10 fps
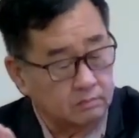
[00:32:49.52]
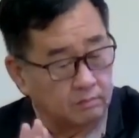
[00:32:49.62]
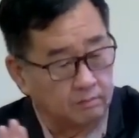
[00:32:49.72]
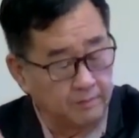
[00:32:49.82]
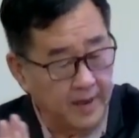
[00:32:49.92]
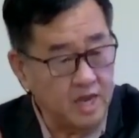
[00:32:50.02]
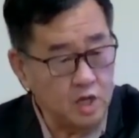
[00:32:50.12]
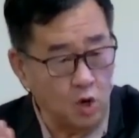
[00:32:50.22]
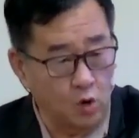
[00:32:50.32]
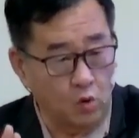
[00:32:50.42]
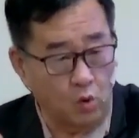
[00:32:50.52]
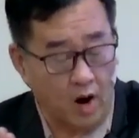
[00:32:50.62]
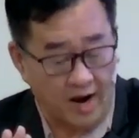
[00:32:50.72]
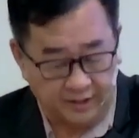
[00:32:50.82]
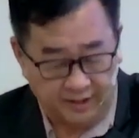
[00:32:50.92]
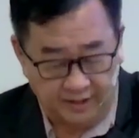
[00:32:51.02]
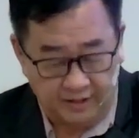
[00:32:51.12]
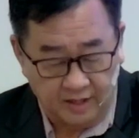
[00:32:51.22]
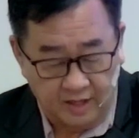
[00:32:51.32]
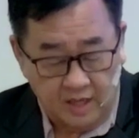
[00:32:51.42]
没有怀疑，
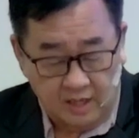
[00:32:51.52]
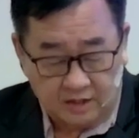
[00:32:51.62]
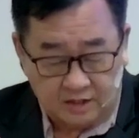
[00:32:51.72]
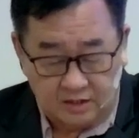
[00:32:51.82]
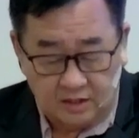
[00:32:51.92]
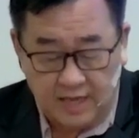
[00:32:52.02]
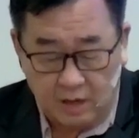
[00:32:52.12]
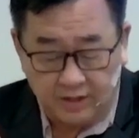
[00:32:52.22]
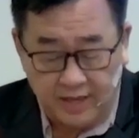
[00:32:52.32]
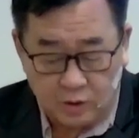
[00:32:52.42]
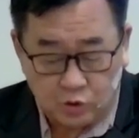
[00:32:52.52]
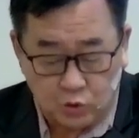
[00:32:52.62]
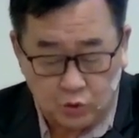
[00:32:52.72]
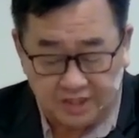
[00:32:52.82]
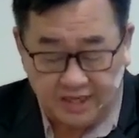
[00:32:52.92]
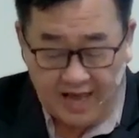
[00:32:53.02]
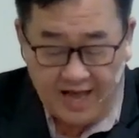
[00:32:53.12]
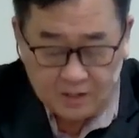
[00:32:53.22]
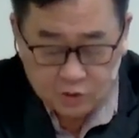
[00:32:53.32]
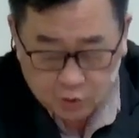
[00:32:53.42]
只要耶稣去
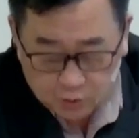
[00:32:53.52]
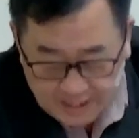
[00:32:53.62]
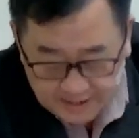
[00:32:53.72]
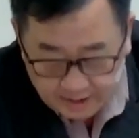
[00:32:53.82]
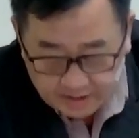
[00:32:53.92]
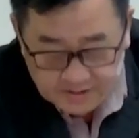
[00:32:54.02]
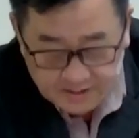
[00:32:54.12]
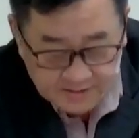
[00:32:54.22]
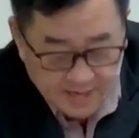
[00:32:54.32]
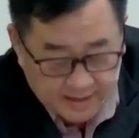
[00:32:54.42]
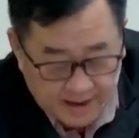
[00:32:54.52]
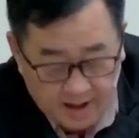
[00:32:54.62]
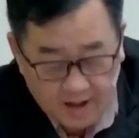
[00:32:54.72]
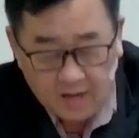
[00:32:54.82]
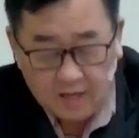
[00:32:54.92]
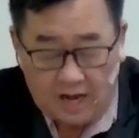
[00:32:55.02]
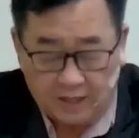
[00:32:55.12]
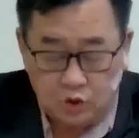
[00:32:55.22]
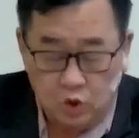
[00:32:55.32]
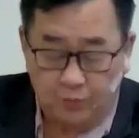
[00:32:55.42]
按手在女儿身上呢，啊，
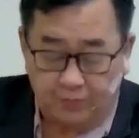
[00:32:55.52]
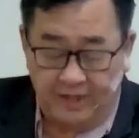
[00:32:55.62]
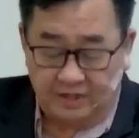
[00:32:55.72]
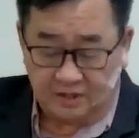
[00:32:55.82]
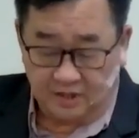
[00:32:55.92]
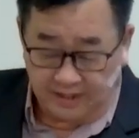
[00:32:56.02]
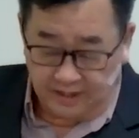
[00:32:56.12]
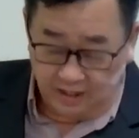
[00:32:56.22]
就必使女儿